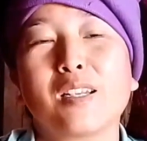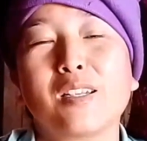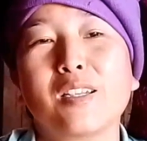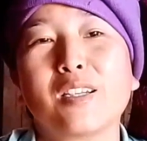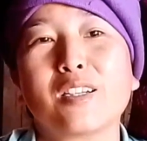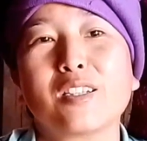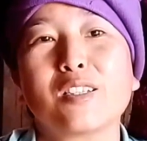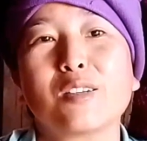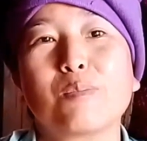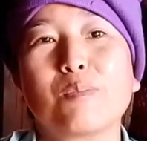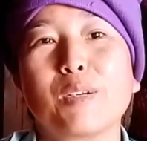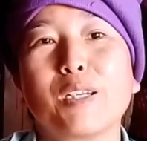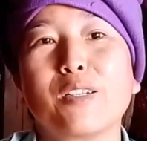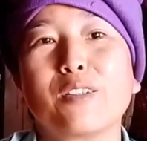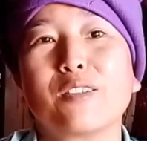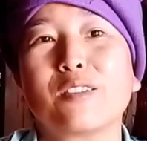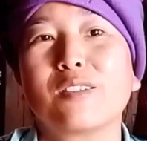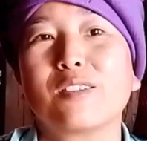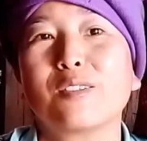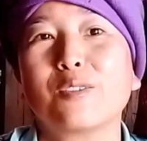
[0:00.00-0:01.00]
อันนี้ก็จะเป็น
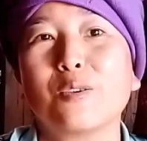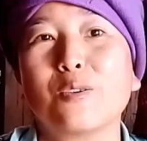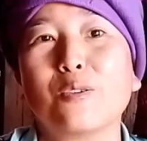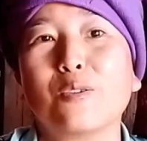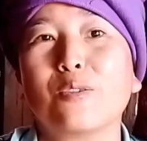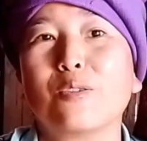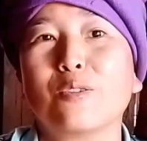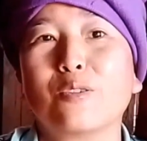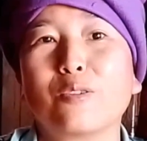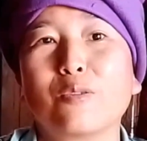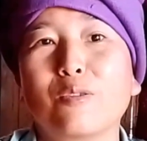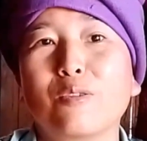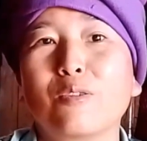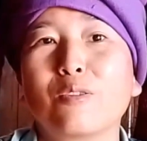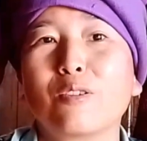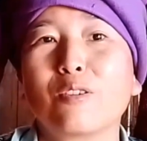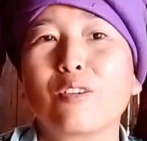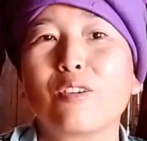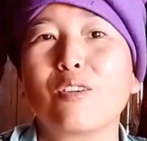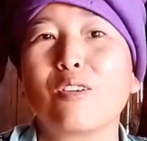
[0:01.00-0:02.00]
ทรง
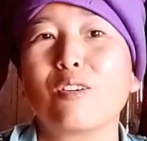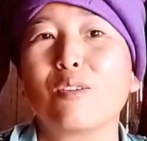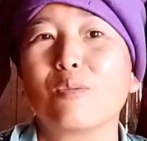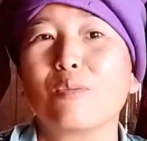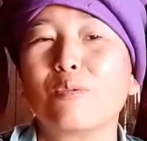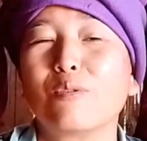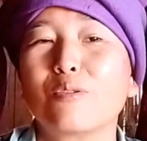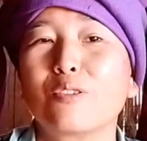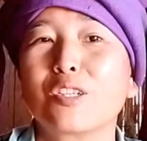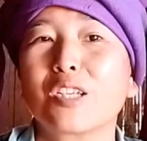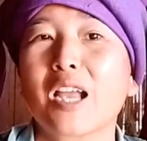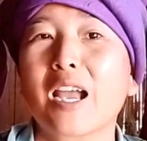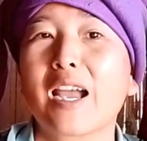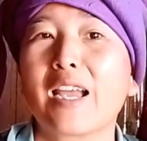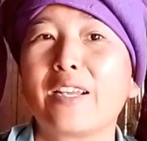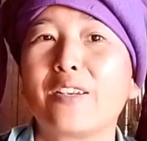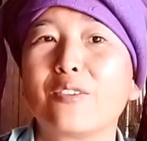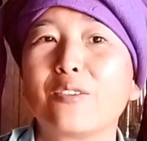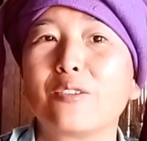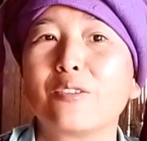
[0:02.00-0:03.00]
ของผู้ชา
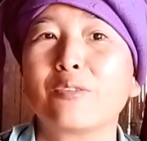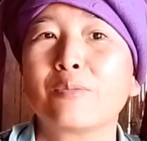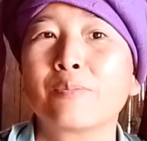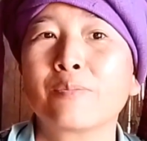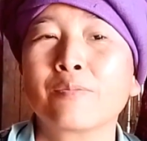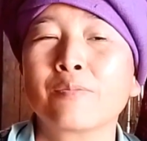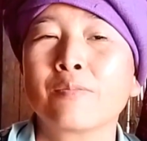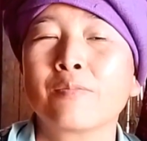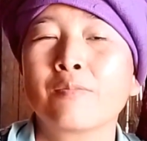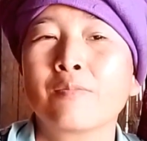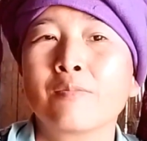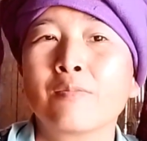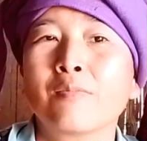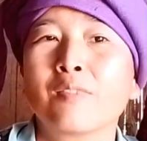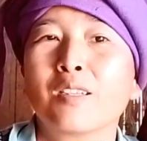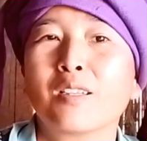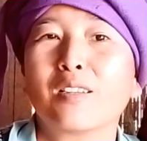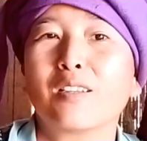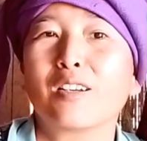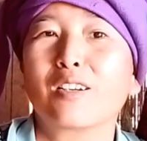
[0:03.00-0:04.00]
ยเนาะ
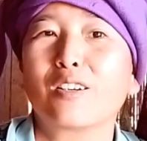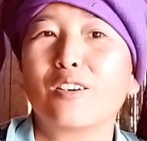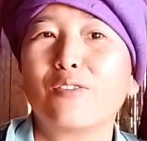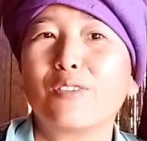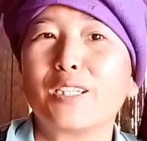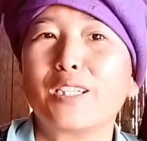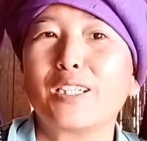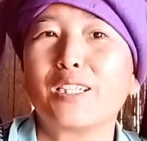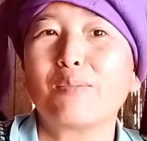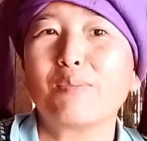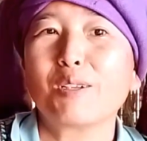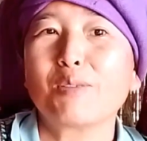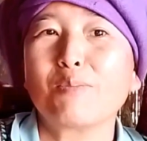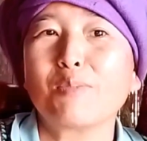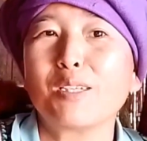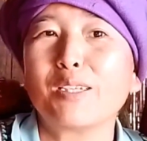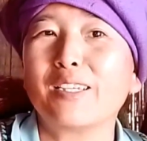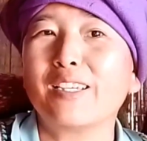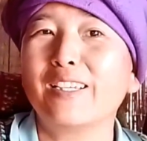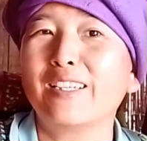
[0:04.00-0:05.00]
แล้วก็วันนี้ไม่
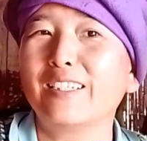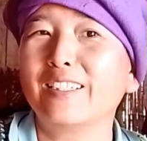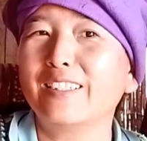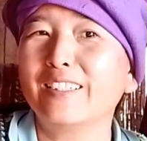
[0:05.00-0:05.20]
มี